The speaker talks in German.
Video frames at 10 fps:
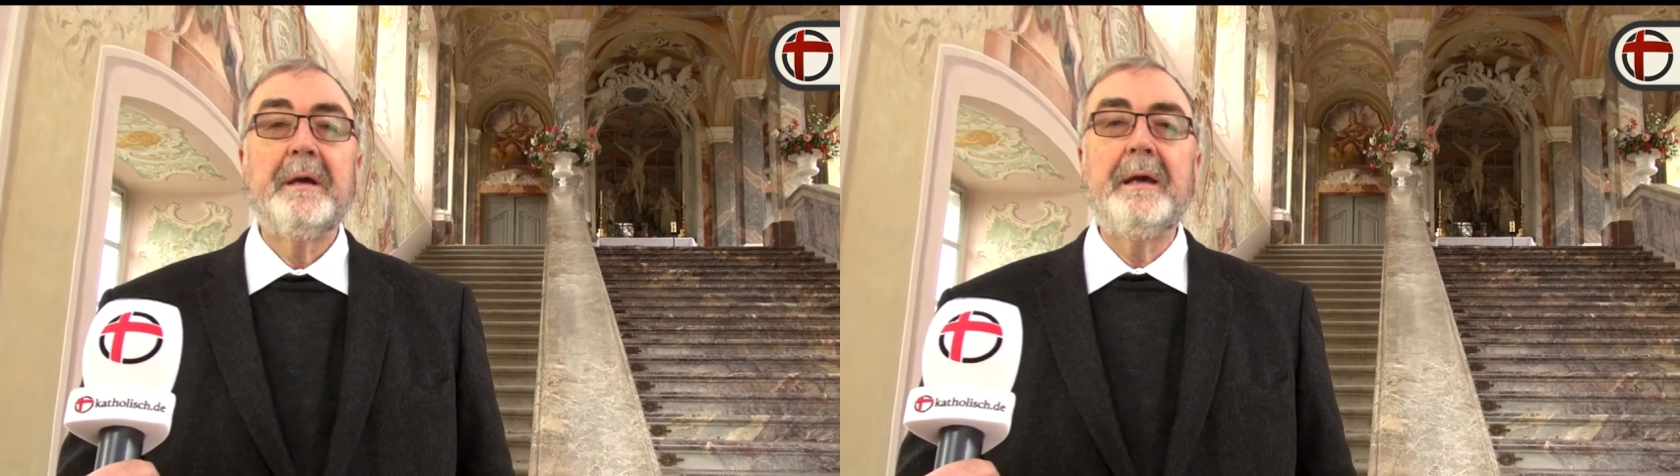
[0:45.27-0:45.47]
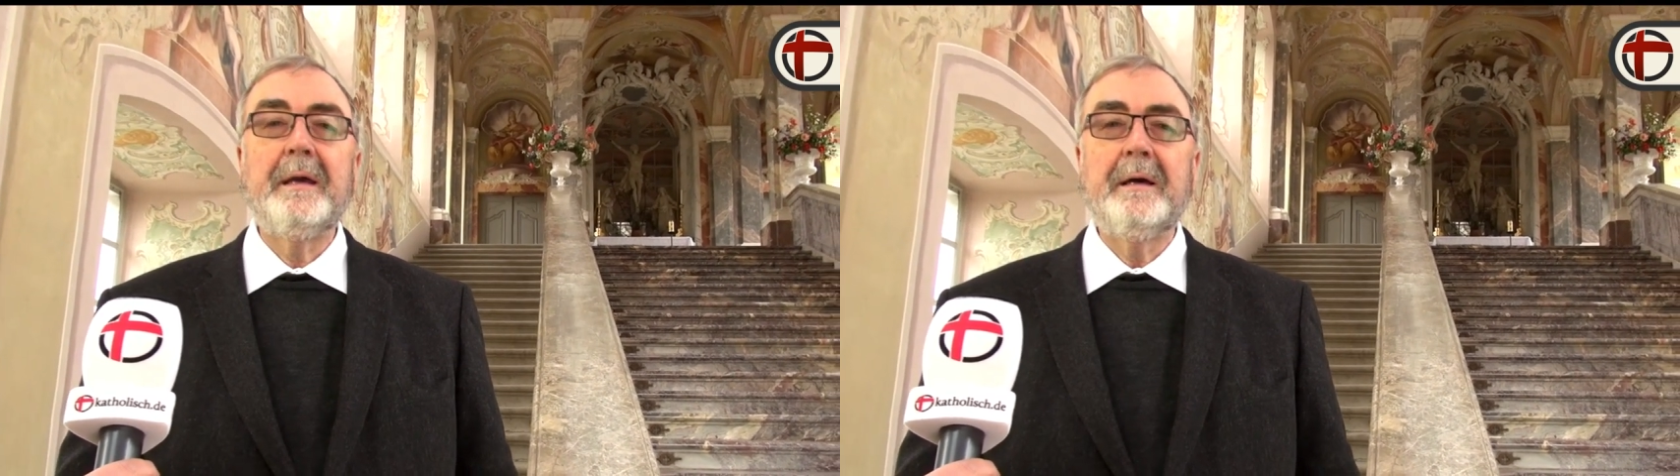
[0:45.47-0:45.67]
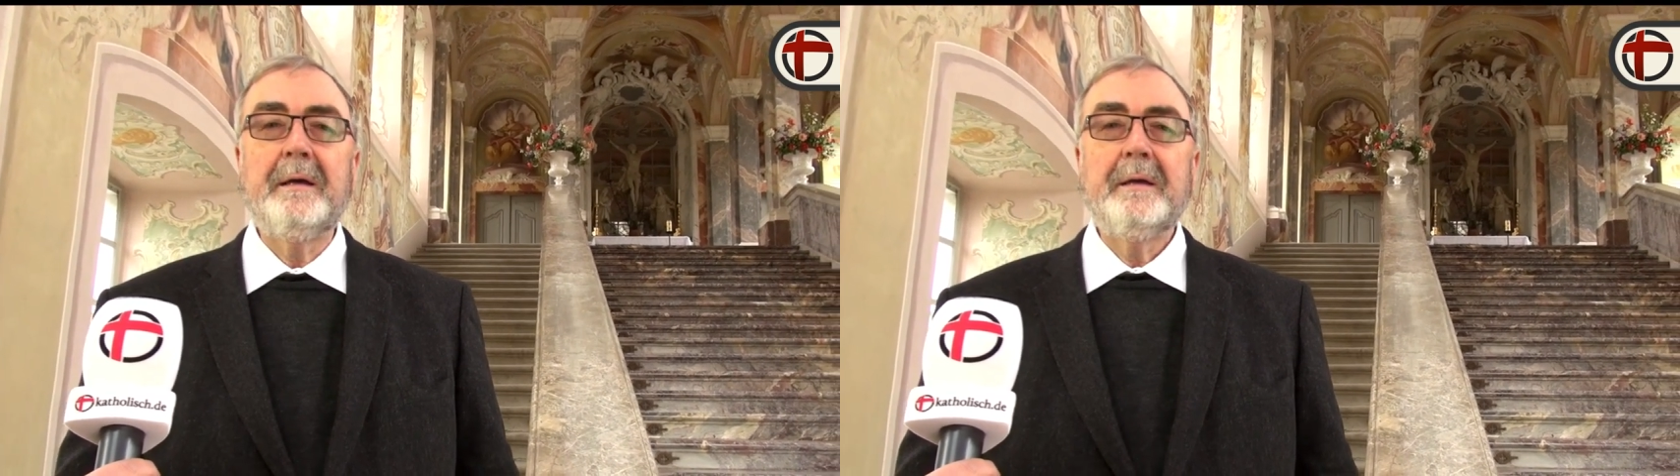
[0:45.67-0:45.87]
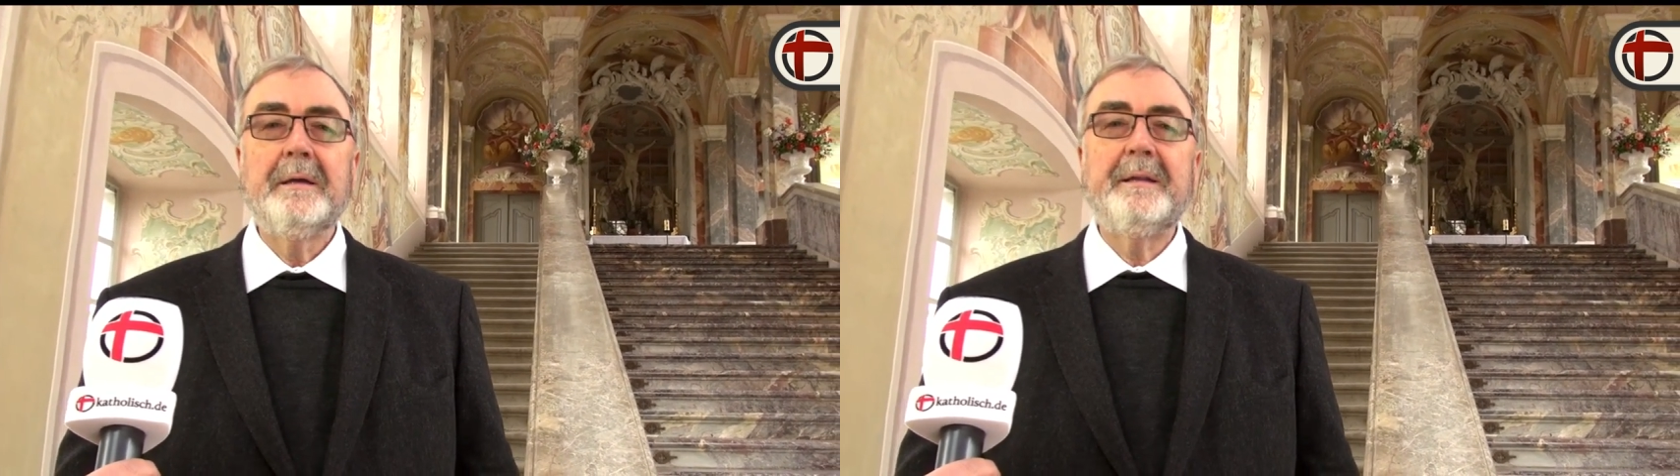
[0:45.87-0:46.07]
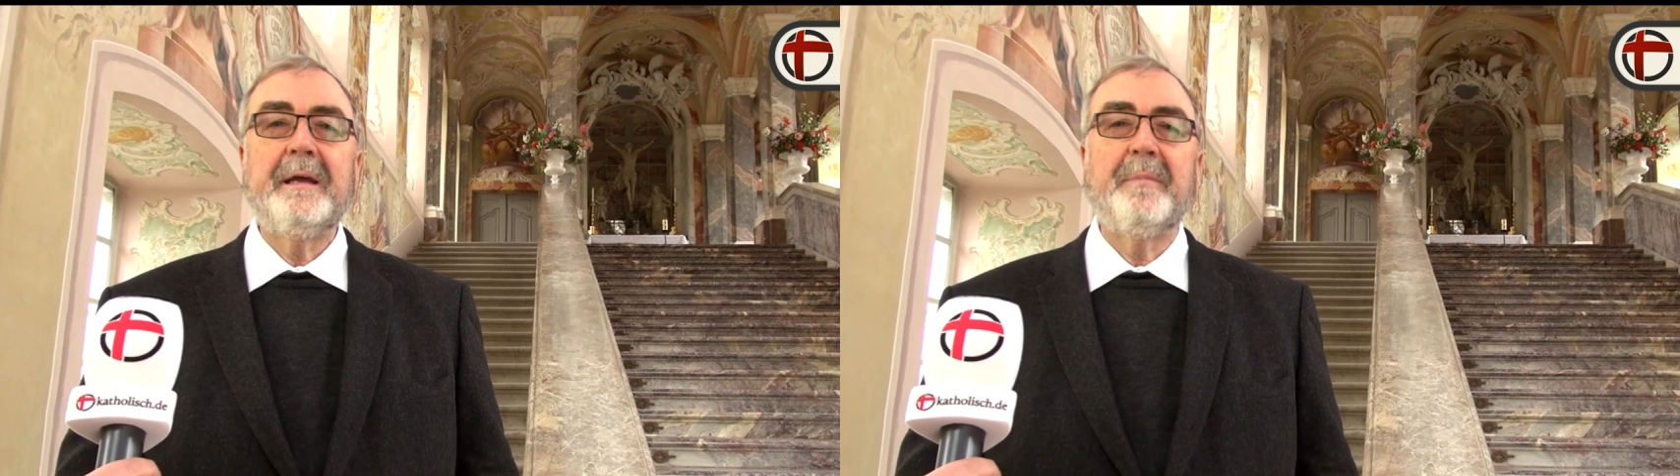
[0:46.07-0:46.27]
Er,
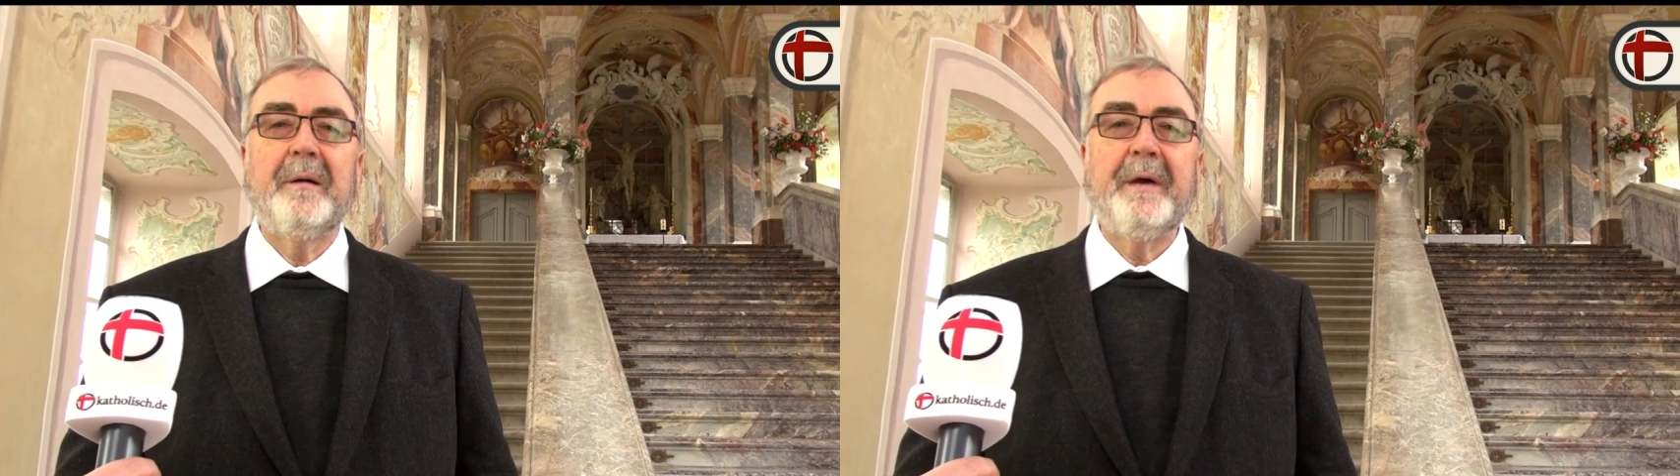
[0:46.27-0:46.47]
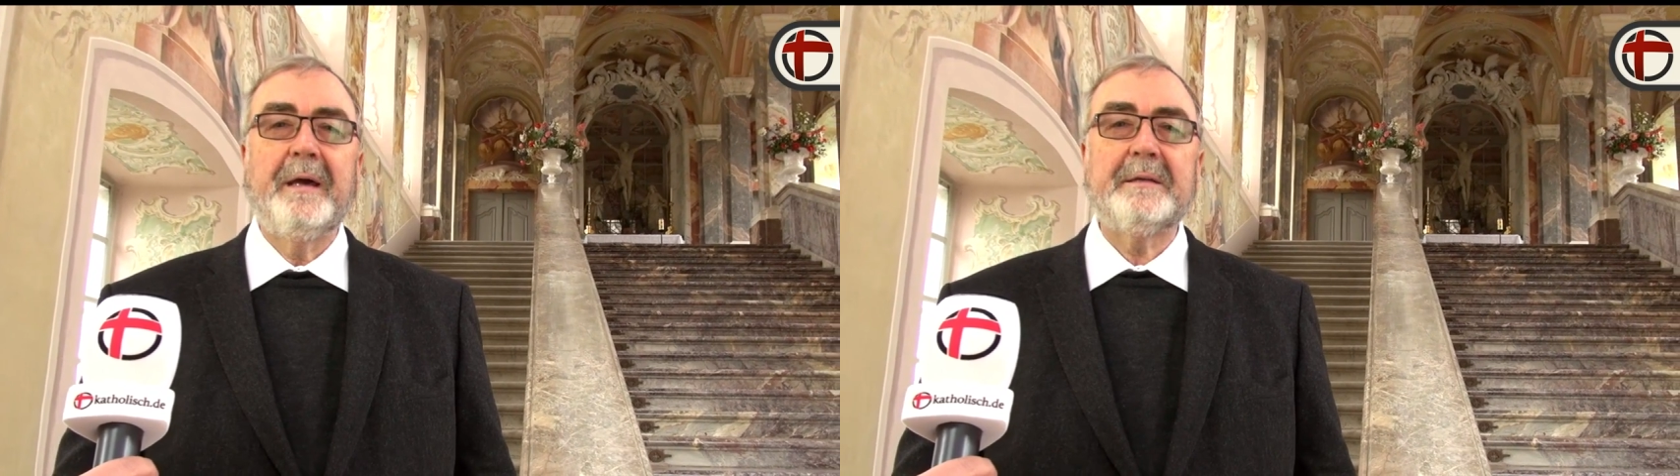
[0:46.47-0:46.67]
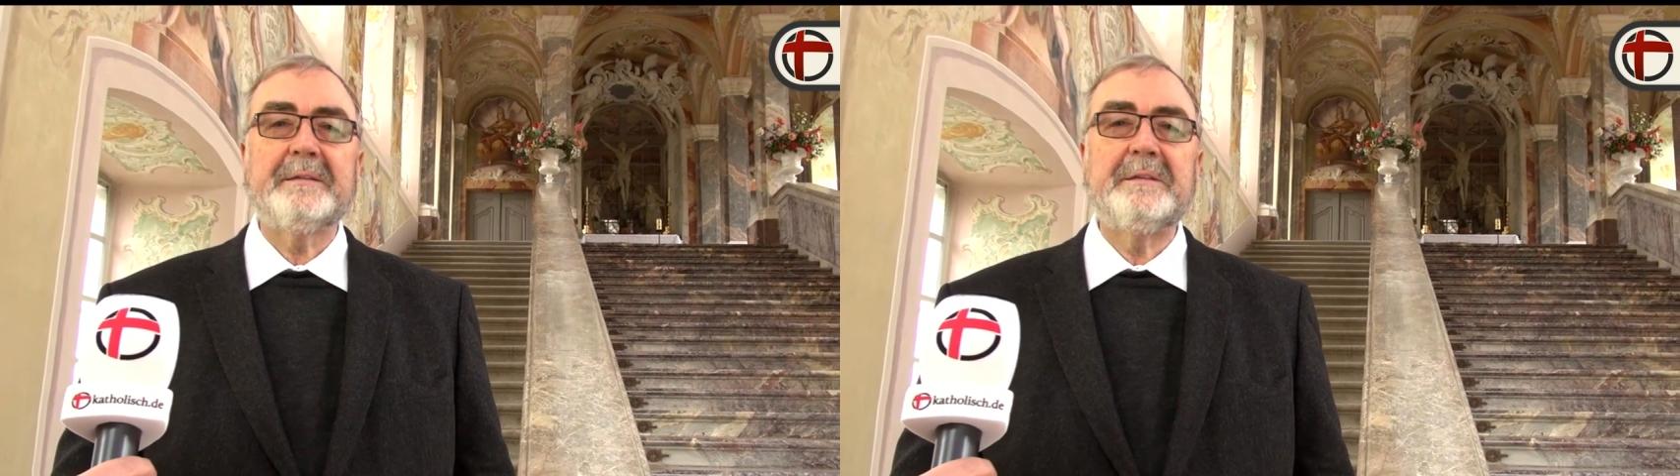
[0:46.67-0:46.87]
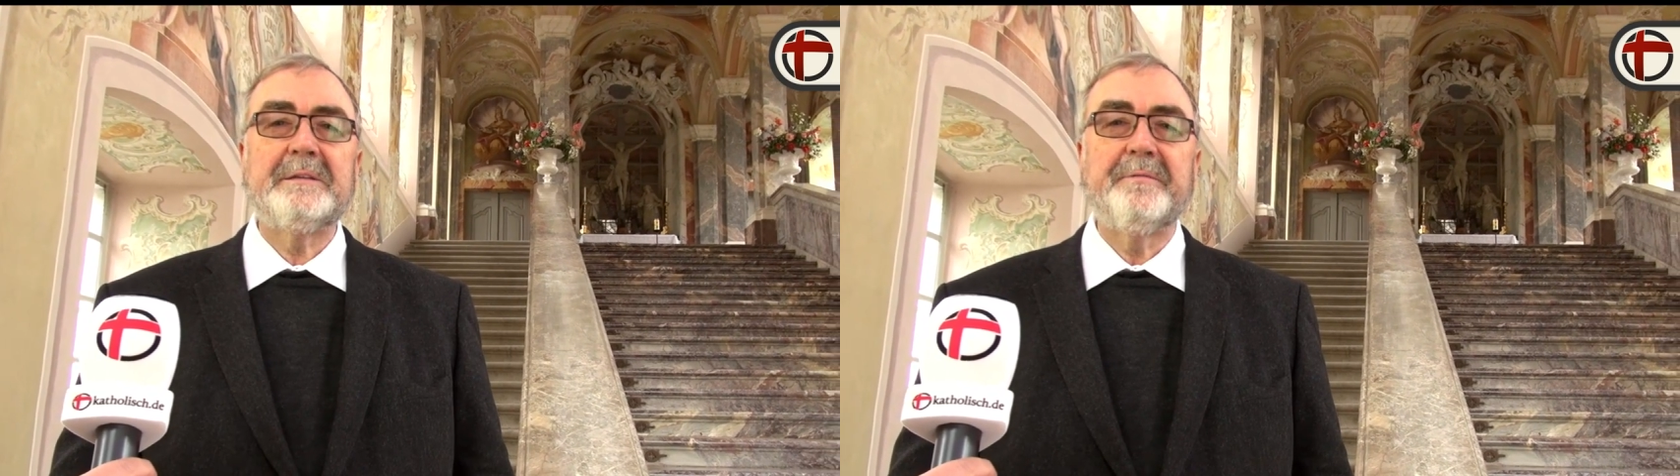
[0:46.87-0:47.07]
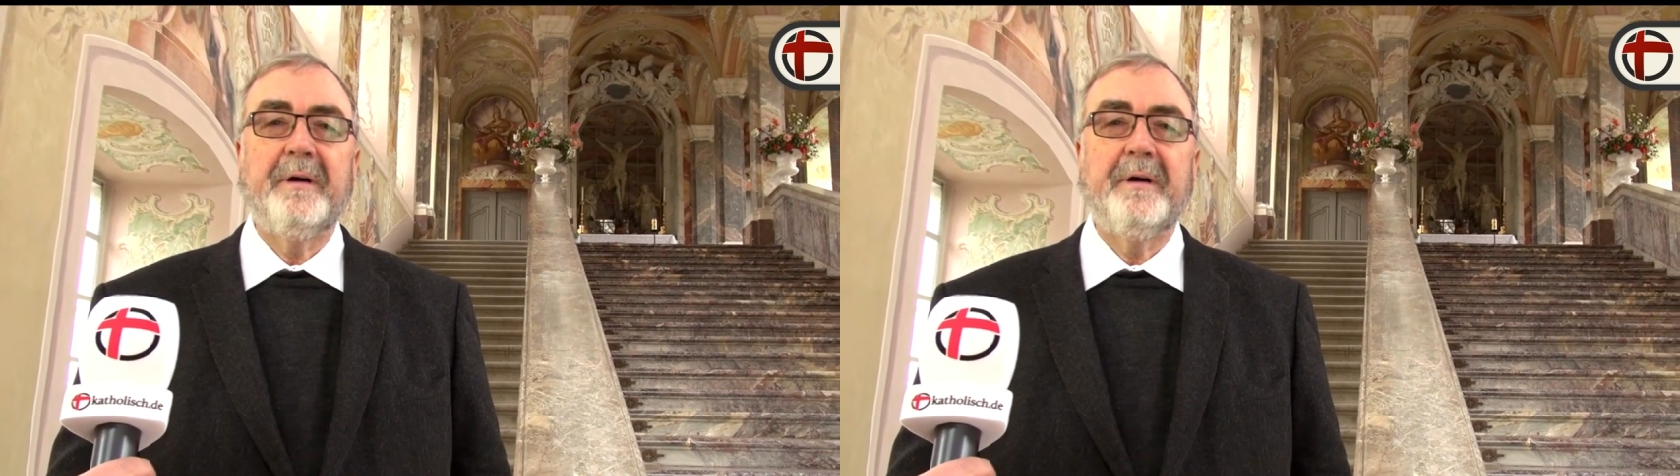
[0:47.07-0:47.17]
der barmherzig